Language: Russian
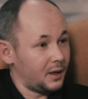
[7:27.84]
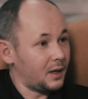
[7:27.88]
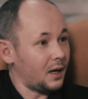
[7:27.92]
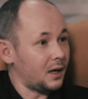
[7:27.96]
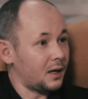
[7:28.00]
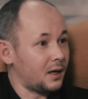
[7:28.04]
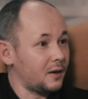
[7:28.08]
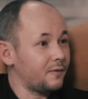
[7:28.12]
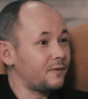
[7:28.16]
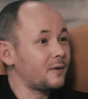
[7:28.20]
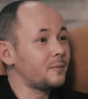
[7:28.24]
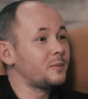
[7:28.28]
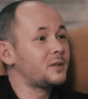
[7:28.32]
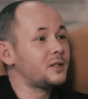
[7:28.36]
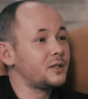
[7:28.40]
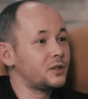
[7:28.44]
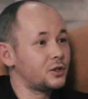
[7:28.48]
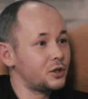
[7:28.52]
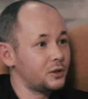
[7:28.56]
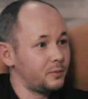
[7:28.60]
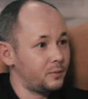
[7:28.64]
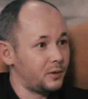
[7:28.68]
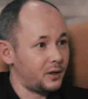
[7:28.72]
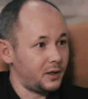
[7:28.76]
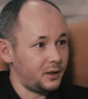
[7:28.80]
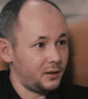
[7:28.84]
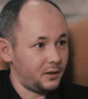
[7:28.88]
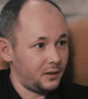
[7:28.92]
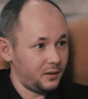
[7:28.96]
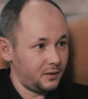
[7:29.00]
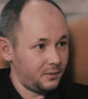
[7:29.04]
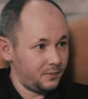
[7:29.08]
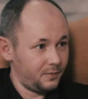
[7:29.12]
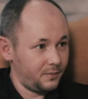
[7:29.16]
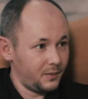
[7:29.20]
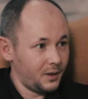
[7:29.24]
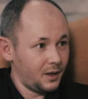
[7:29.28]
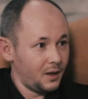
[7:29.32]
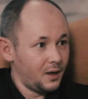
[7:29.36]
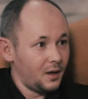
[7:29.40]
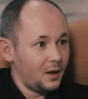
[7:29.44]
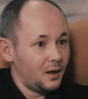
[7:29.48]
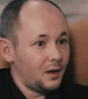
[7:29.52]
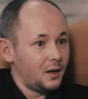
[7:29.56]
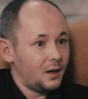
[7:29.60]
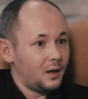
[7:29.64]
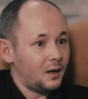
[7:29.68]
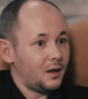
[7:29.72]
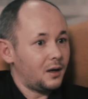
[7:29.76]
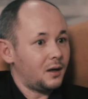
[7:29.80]
как FMCG эм бренды,
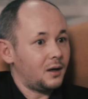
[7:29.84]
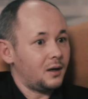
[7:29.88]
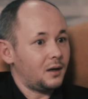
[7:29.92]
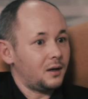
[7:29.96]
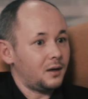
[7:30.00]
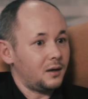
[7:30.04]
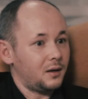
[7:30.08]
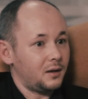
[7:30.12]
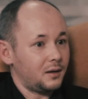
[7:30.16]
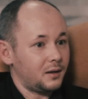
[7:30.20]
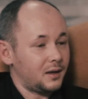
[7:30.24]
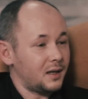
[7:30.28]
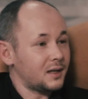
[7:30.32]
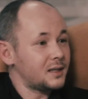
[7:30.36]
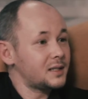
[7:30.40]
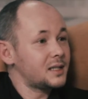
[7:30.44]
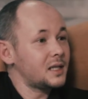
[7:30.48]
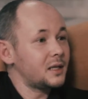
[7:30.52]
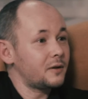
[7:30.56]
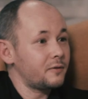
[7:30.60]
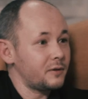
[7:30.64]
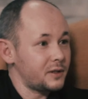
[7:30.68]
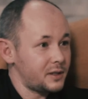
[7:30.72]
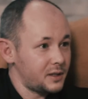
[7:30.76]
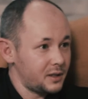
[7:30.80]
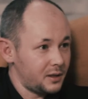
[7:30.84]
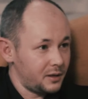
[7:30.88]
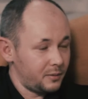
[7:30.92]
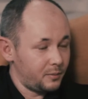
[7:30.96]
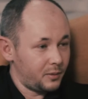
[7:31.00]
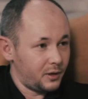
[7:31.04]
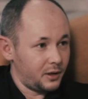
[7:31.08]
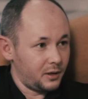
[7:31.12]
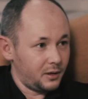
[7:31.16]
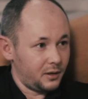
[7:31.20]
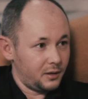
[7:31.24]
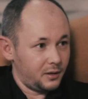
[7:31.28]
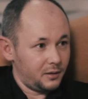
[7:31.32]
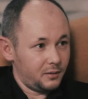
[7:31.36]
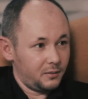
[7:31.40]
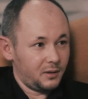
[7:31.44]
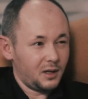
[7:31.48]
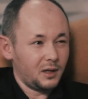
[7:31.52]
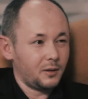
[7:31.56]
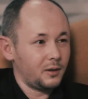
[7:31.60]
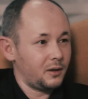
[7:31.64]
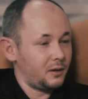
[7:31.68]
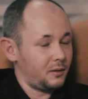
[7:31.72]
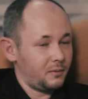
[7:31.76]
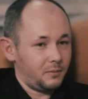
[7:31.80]
а, как сервисные бренды.
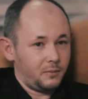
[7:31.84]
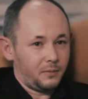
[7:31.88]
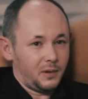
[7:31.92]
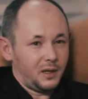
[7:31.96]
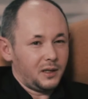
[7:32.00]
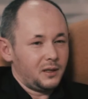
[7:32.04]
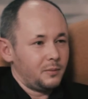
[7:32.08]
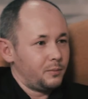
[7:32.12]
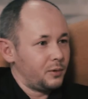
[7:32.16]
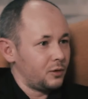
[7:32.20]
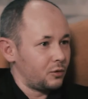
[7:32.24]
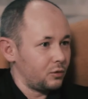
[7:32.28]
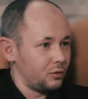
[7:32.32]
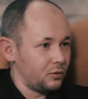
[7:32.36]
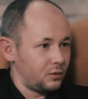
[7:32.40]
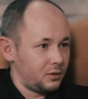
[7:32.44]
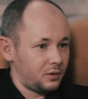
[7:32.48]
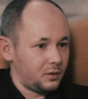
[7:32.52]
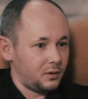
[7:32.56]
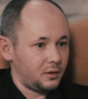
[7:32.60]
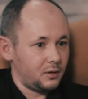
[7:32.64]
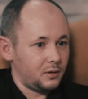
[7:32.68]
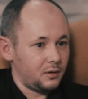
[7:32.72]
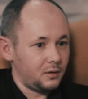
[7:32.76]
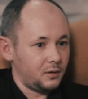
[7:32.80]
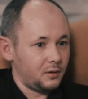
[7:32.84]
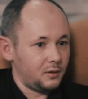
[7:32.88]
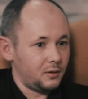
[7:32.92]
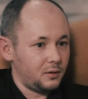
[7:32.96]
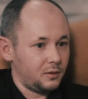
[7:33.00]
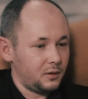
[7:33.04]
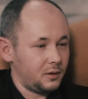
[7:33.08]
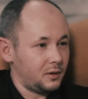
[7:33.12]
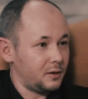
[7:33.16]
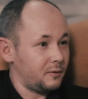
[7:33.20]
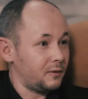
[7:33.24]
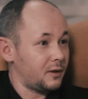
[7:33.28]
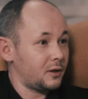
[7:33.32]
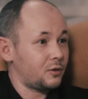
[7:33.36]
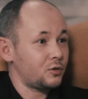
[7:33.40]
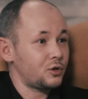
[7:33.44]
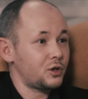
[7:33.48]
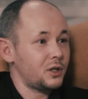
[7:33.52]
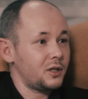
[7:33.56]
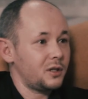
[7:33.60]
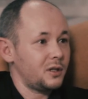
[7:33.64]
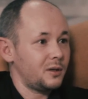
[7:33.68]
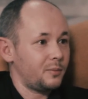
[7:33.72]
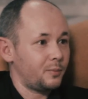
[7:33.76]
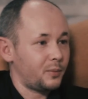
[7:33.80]
Как они берут э, на
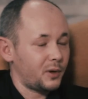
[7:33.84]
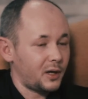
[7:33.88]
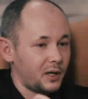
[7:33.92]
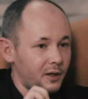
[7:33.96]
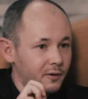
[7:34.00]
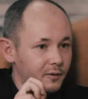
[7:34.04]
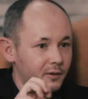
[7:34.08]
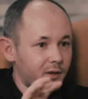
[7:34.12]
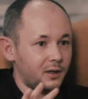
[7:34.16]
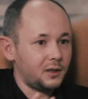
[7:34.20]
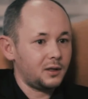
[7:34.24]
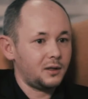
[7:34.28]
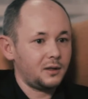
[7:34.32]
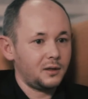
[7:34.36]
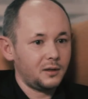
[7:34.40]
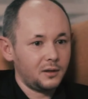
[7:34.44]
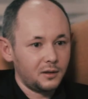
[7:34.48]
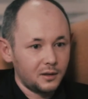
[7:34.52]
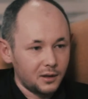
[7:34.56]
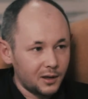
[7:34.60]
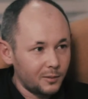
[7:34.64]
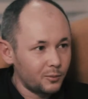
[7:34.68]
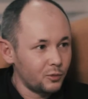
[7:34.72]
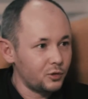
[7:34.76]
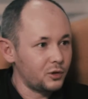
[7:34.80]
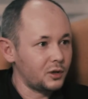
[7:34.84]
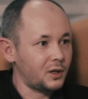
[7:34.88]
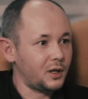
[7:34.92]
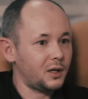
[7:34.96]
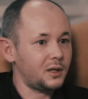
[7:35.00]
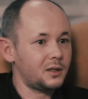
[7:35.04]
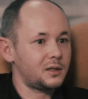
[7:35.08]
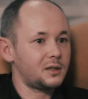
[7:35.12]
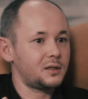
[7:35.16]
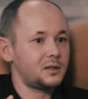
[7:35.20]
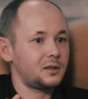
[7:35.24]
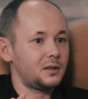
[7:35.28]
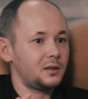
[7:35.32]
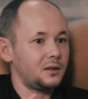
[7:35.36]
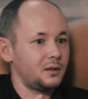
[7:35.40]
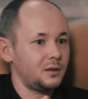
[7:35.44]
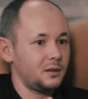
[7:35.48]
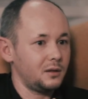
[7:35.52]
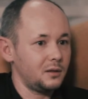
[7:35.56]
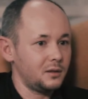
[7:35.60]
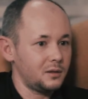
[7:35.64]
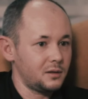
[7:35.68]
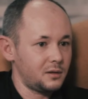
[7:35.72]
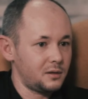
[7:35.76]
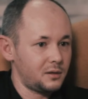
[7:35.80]
вооружение правила
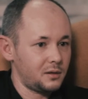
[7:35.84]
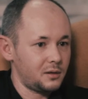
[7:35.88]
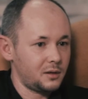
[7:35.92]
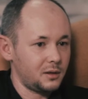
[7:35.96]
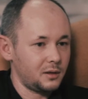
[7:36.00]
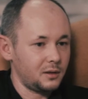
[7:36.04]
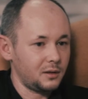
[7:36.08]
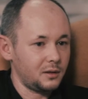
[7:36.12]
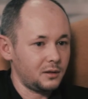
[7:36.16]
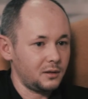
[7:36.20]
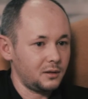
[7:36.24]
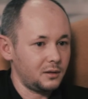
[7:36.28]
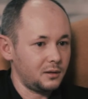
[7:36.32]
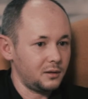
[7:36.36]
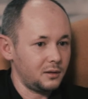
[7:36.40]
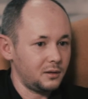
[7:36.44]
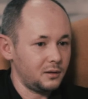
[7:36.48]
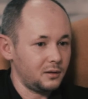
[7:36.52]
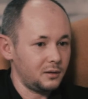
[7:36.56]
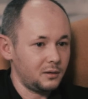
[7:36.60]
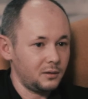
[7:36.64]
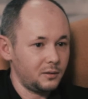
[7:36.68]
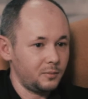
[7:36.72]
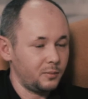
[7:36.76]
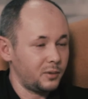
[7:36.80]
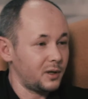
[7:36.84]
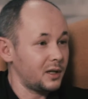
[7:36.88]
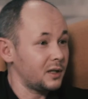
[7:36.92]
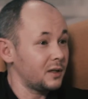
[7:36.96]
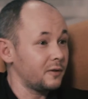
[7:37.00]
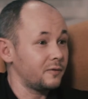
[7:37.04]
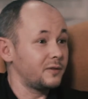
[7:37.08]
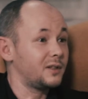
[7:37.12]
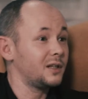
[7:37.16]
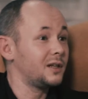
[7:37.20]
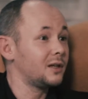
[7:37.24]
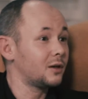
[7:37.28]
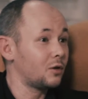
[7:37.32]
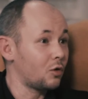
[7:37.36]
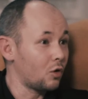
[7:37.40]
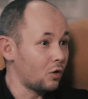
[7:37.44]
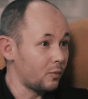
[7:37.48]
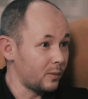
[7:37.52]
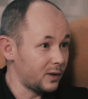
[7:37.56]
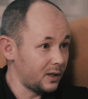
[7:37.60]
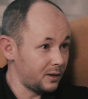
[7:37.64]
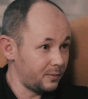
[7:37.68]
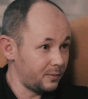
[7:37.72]
коммуникации из э, брендов телекома,